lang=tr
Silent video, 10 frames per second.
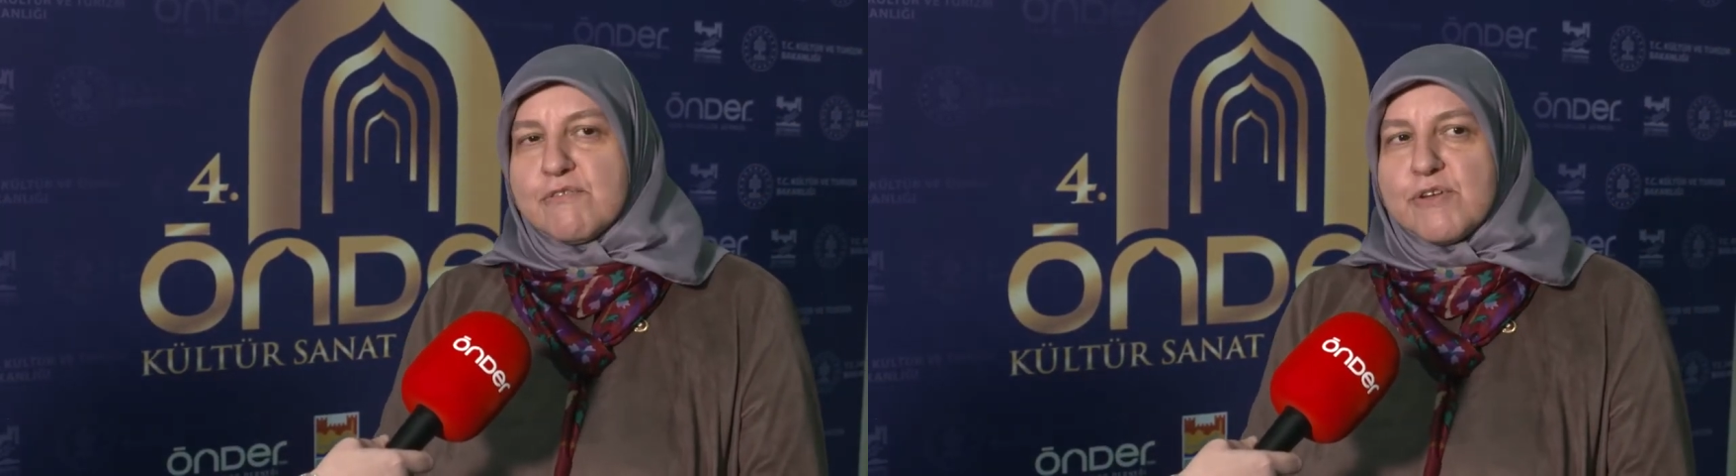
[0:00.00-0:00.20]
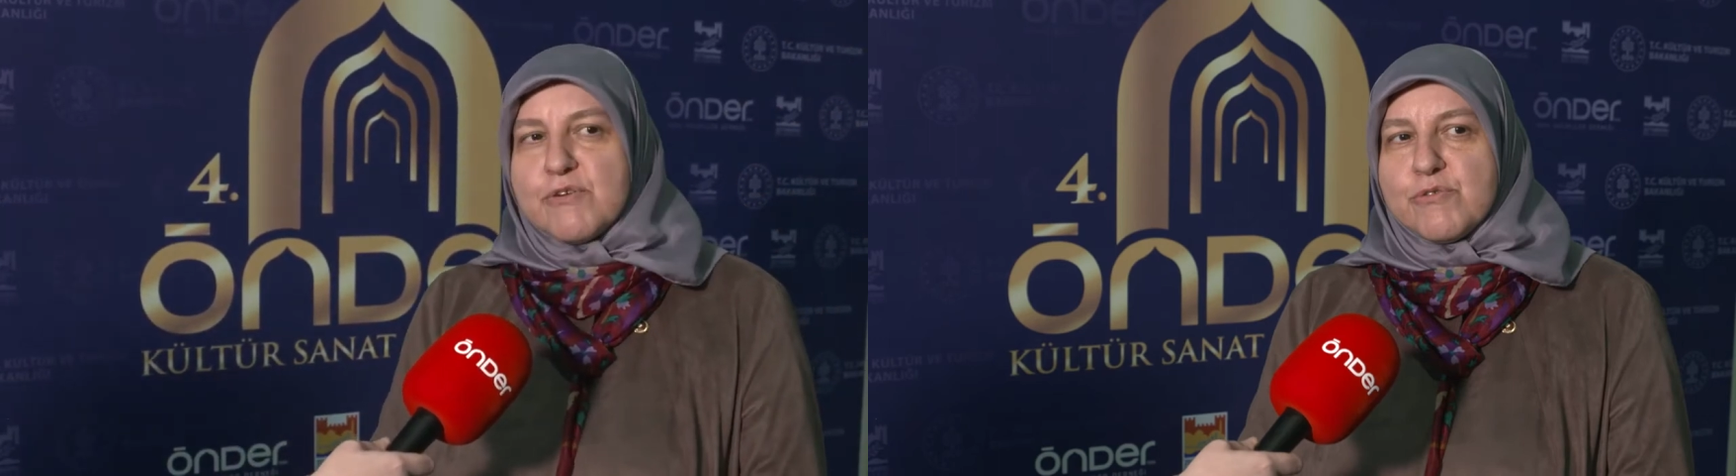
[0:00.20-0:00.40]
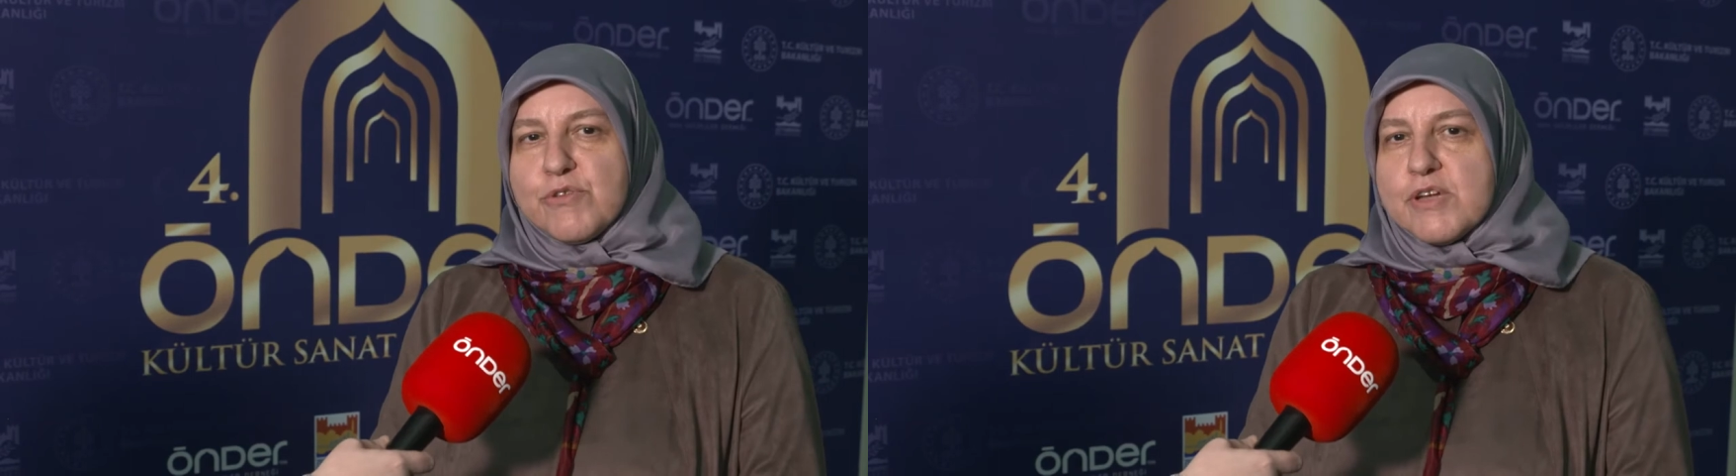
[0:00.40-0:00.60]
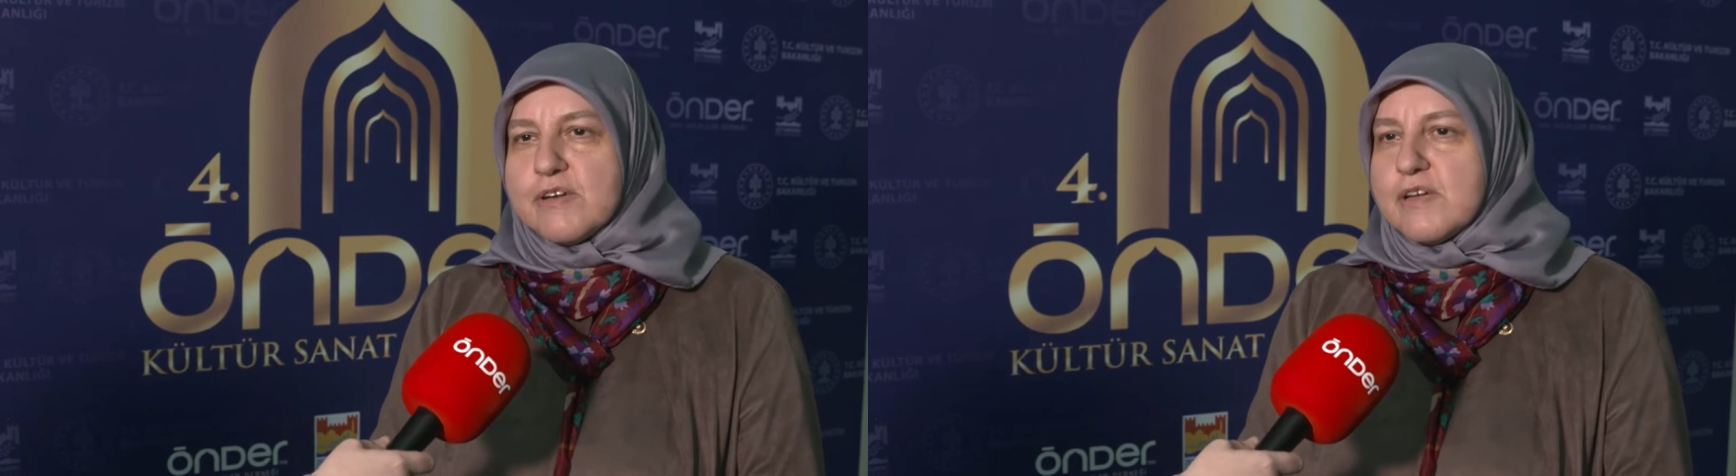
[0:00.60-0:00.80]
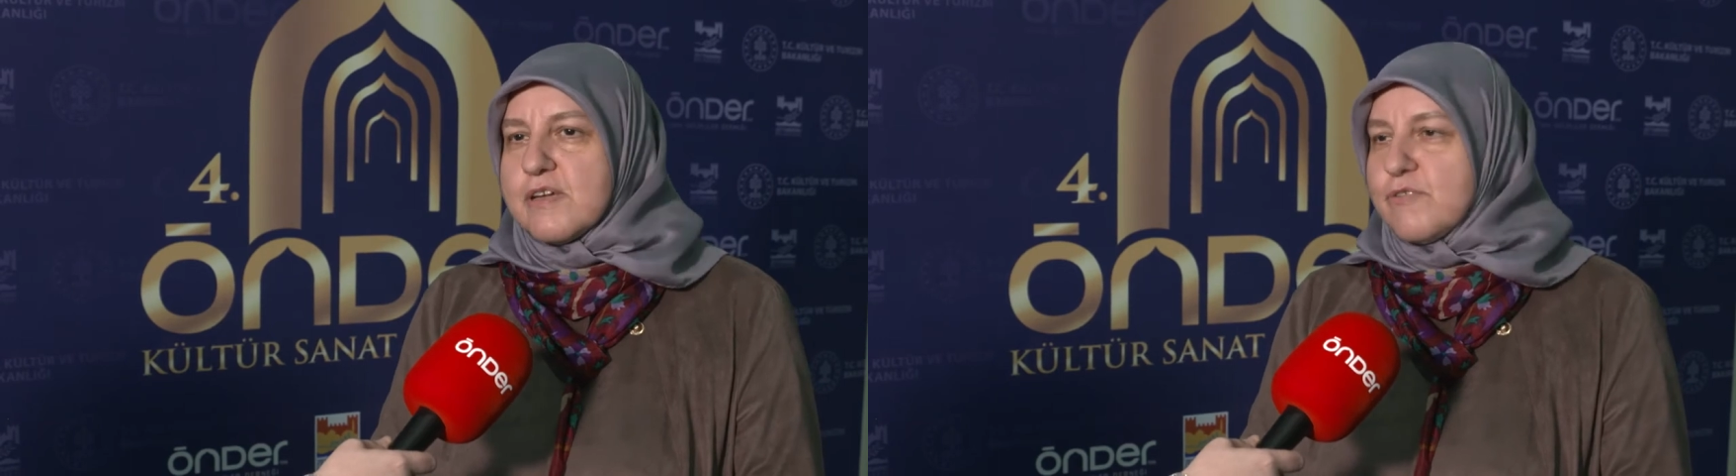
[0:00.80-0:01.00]
ve
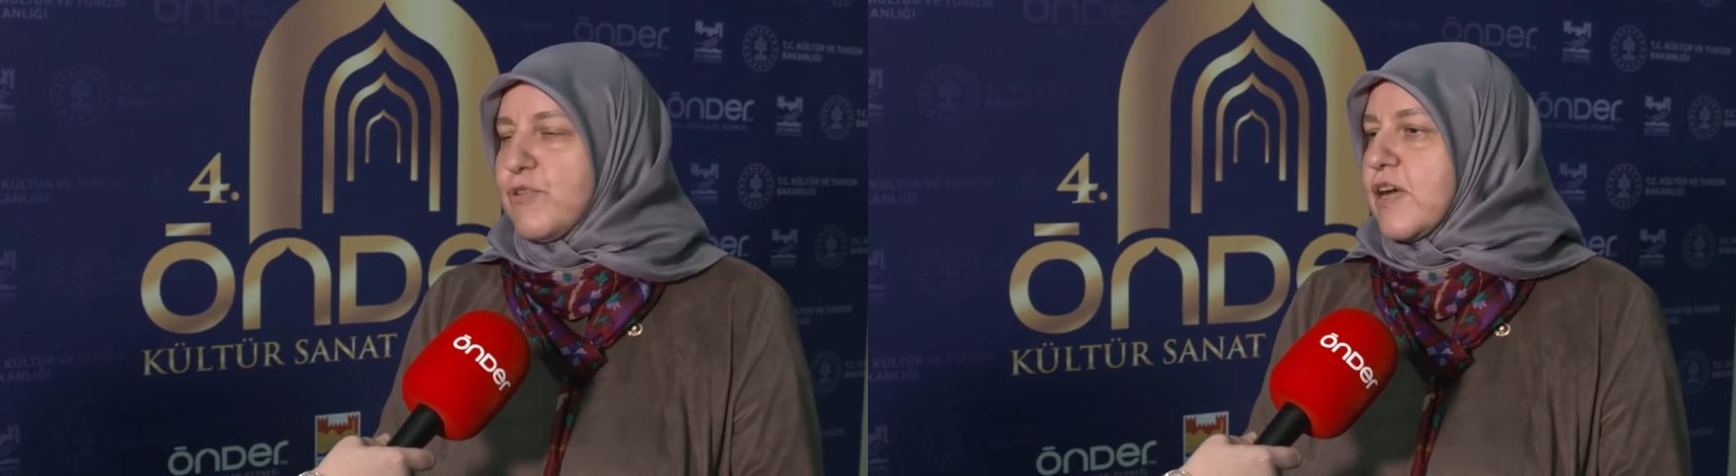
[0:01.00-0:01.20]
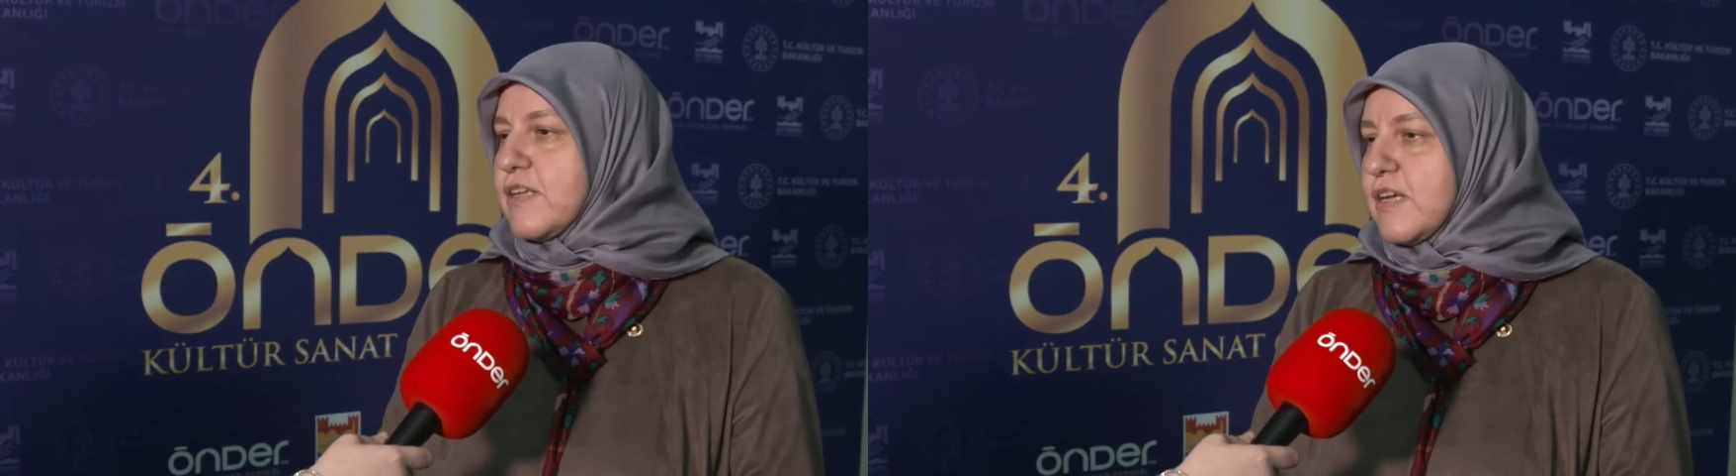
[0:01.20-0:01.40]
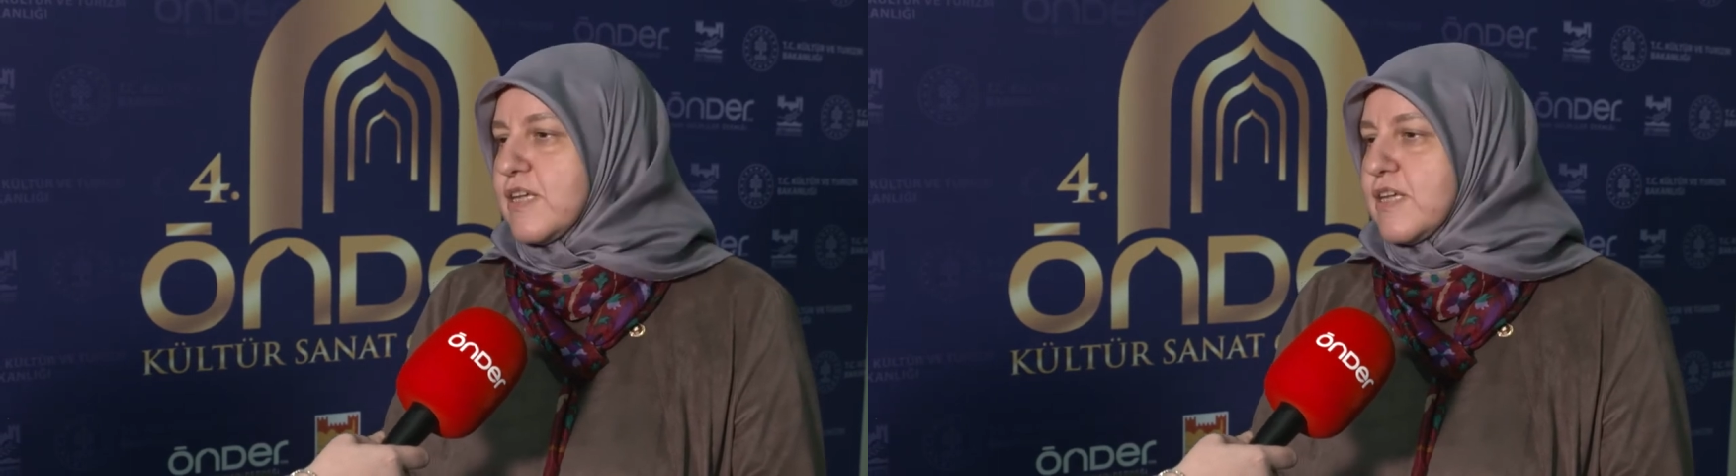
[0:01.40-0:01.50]
onlara onlardan